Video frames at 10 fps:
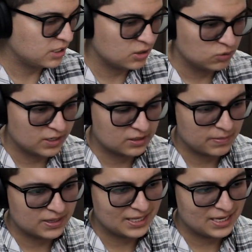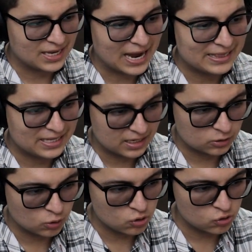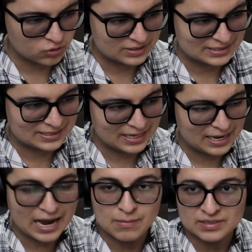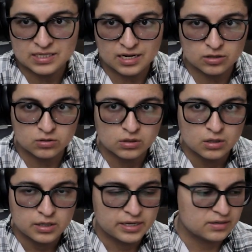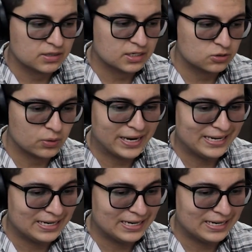dirigirnos directamente al directorio donde se esté almacenando, en este caso